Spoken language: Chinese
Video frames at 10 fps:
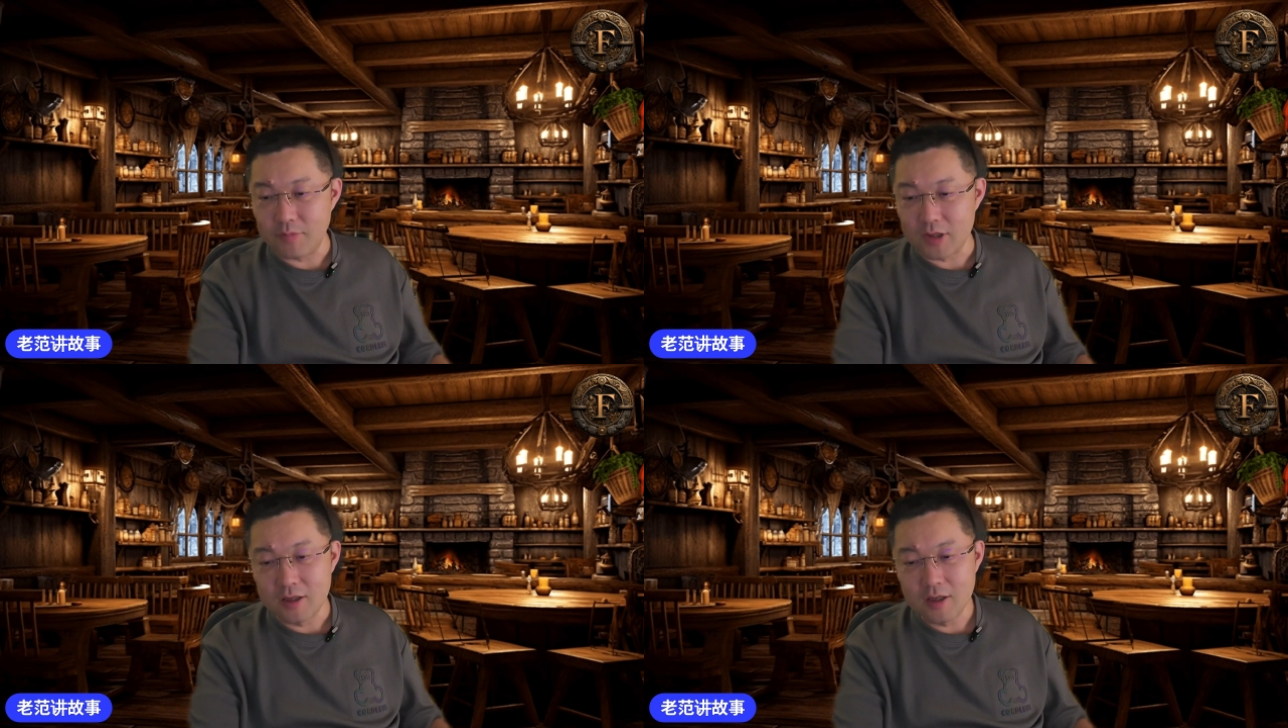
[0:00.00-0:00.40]

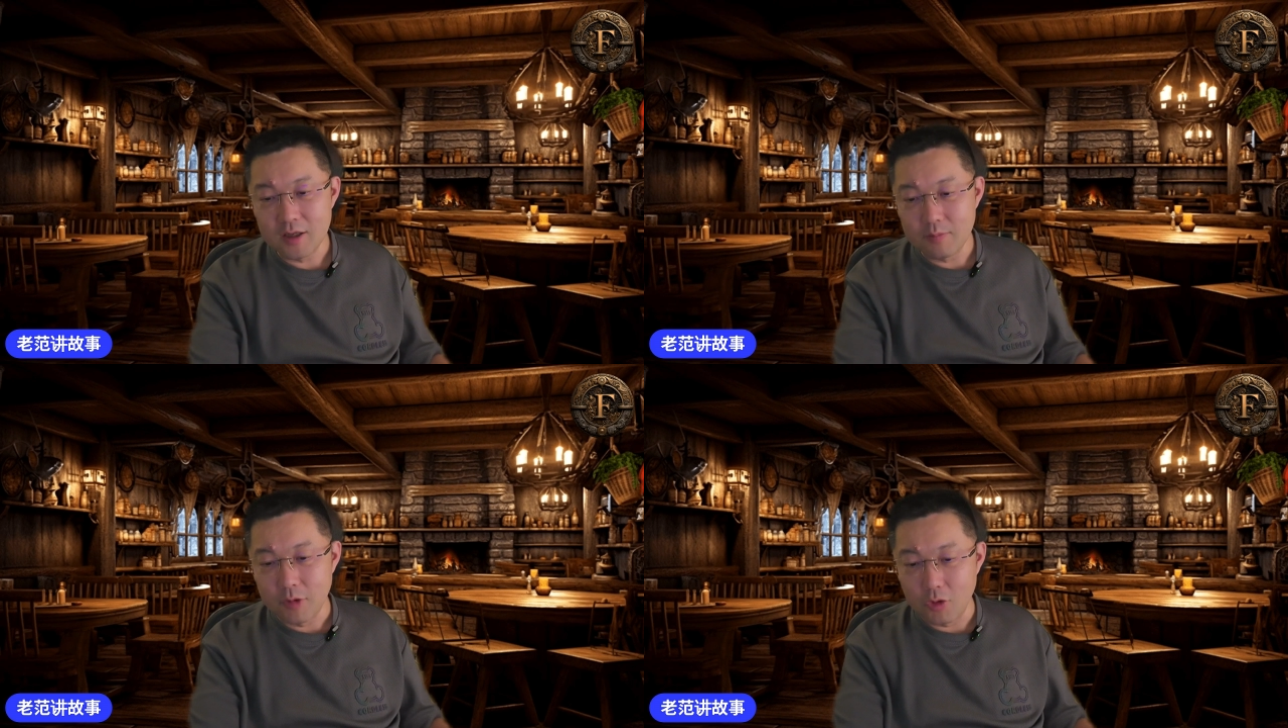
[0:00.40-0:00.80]
把它
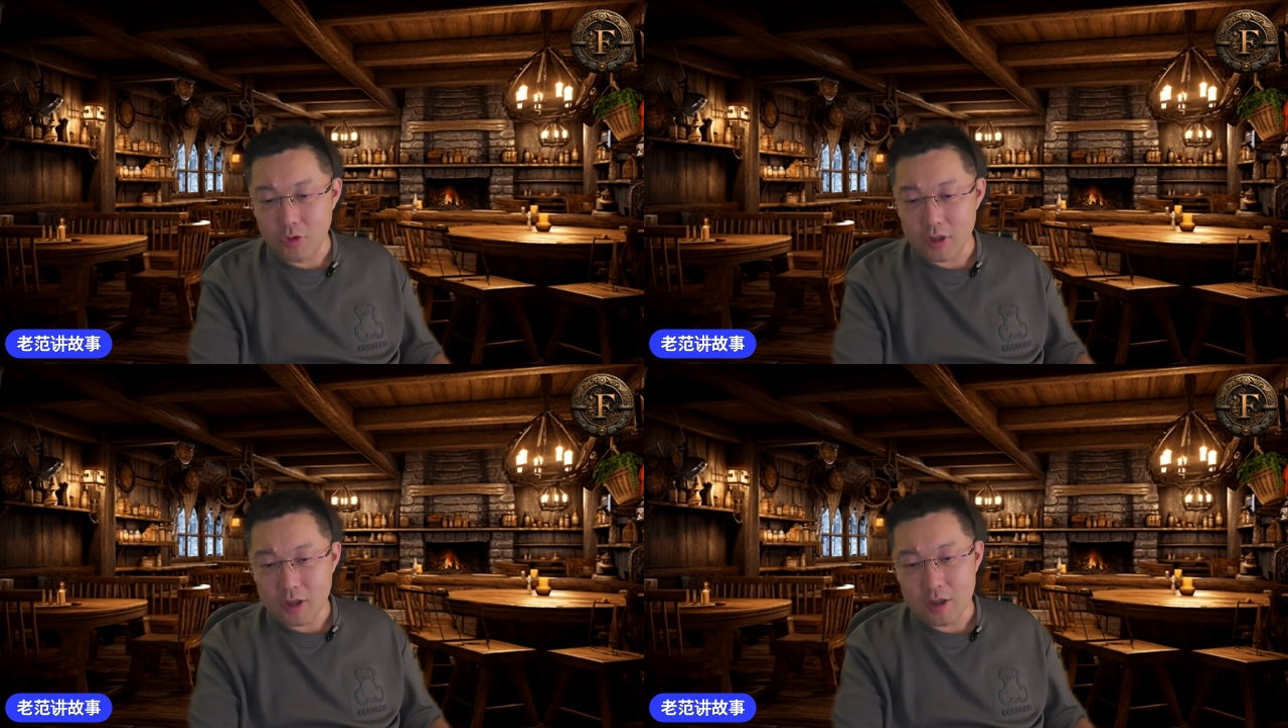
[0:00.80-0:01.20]

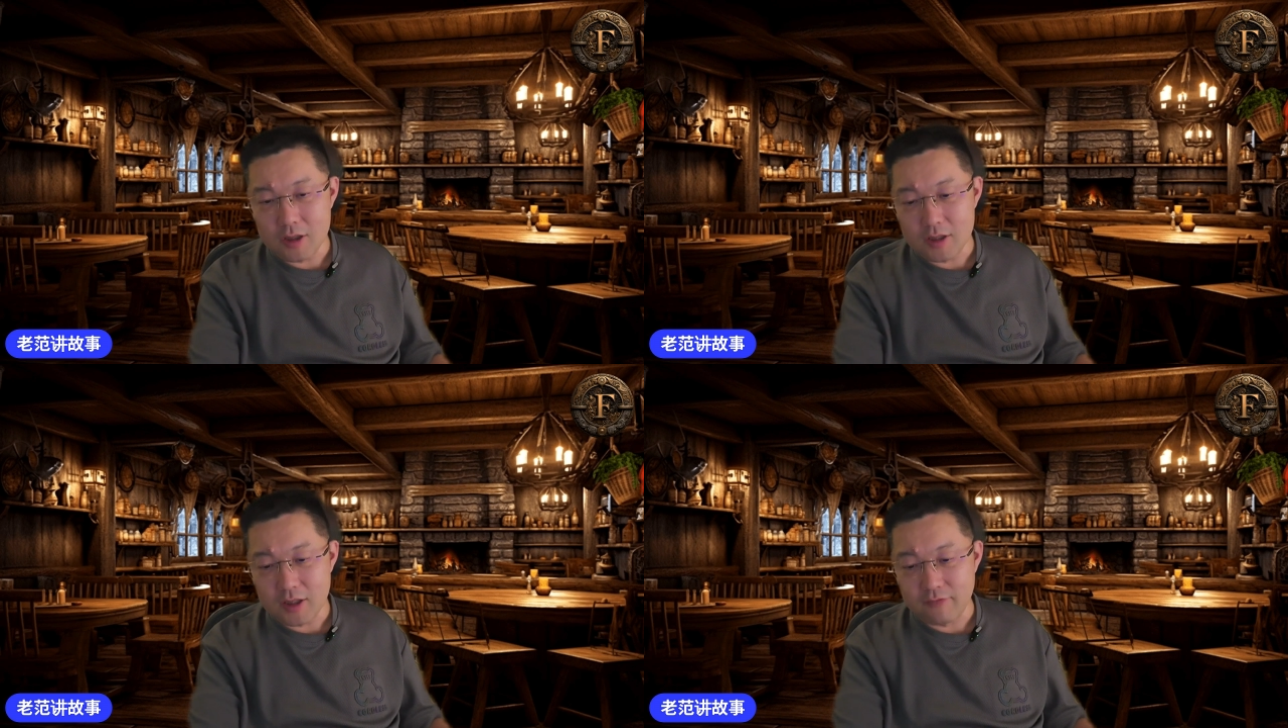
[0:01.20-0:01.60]
某一
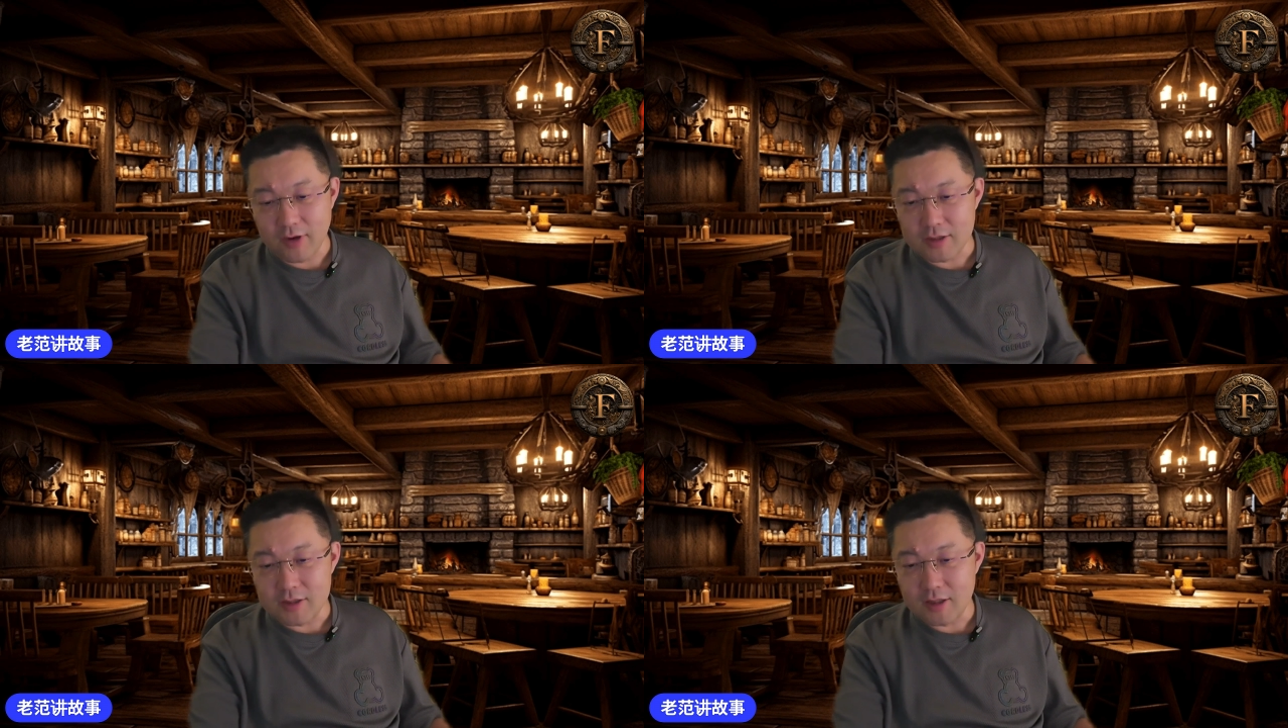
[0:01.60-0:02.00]
个这个
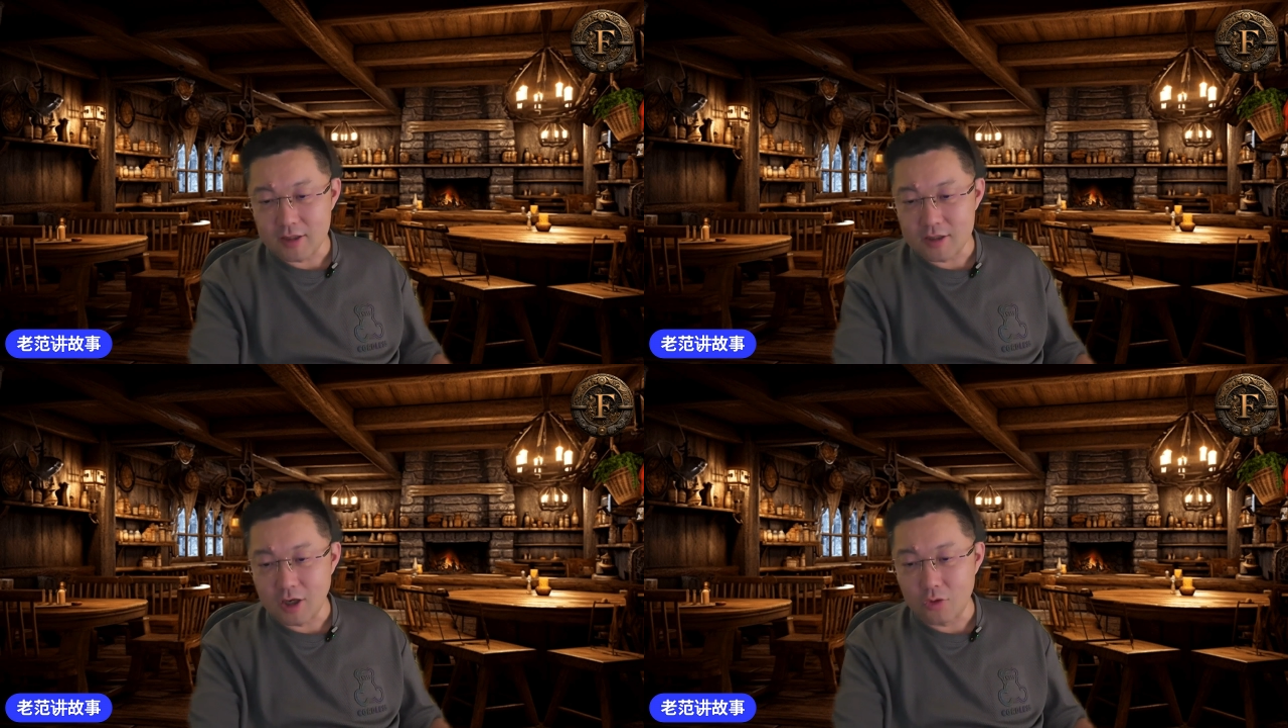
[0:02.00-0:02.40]
房间的
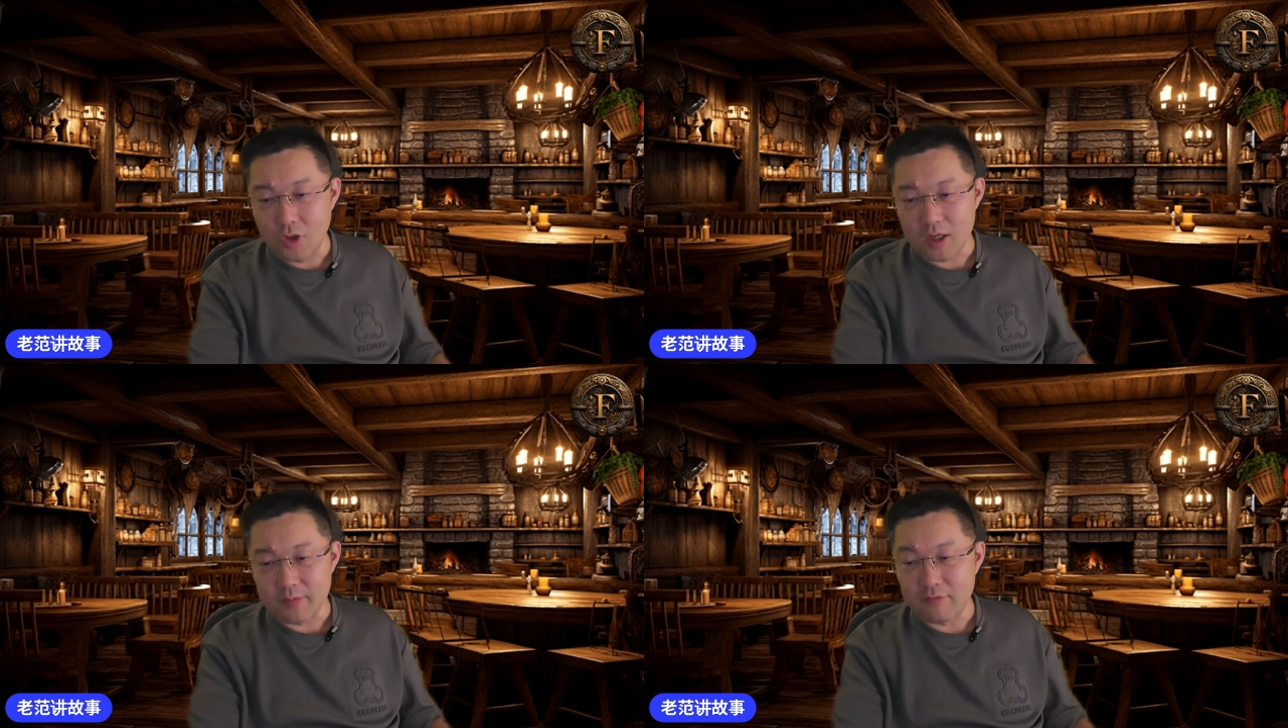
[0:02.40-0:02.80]
角
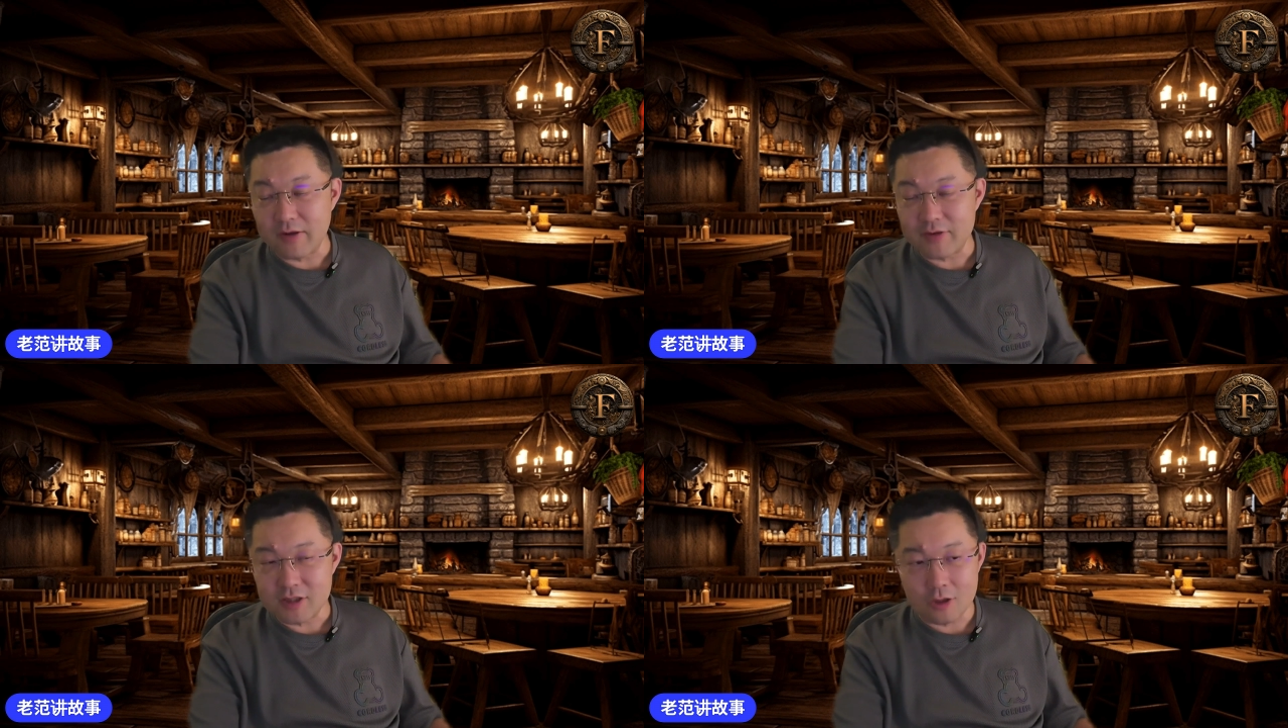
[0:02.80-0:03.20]
落里边
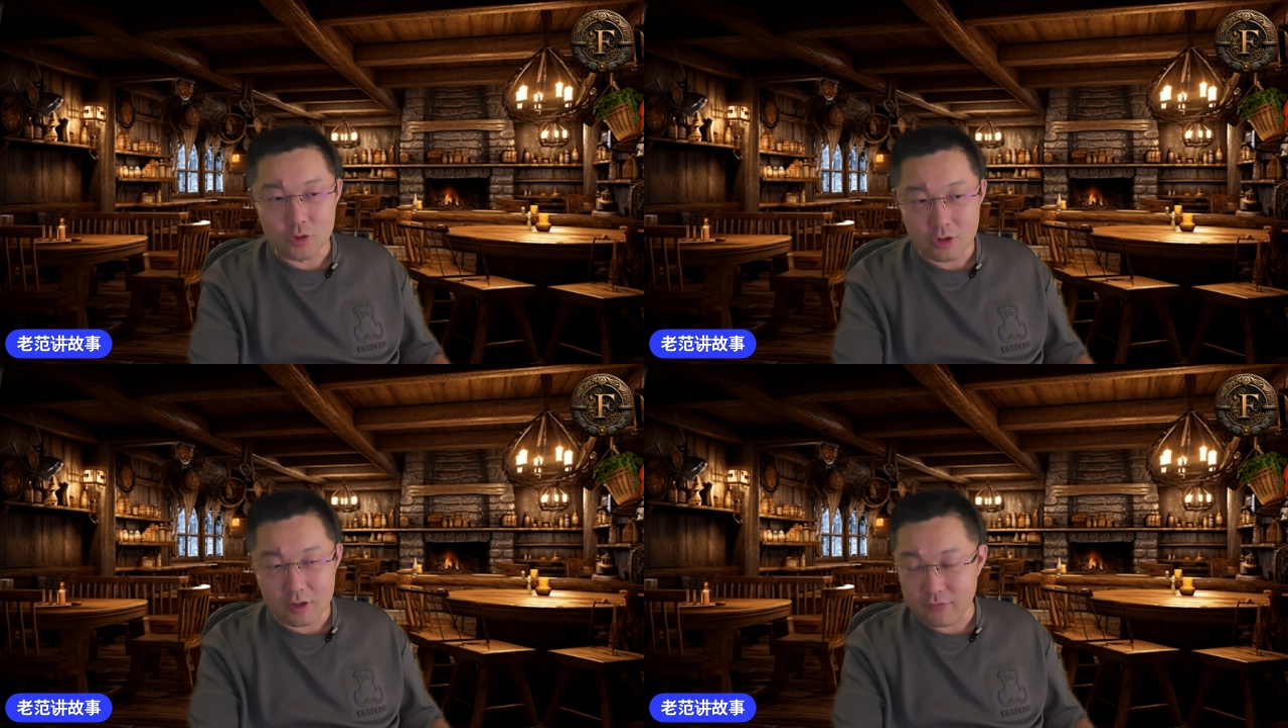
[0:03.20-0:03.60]
WiFi 信号
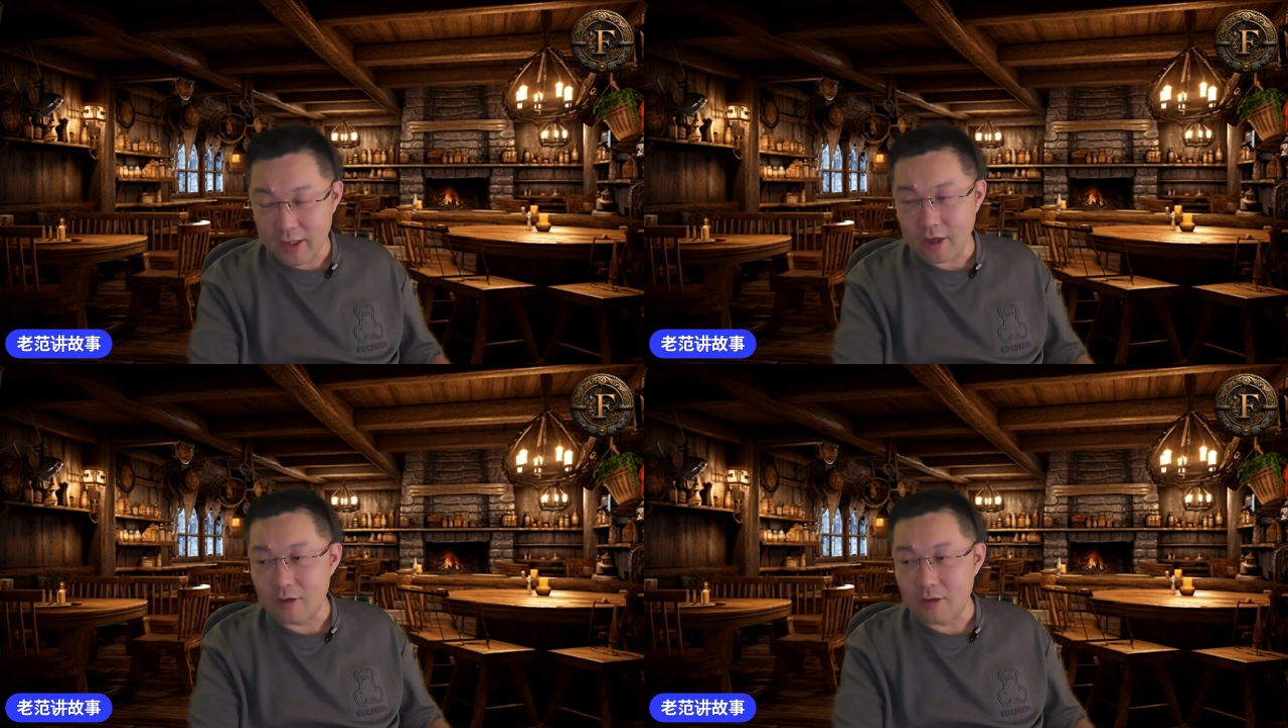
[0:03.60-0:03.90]
全都给它覆盖掉。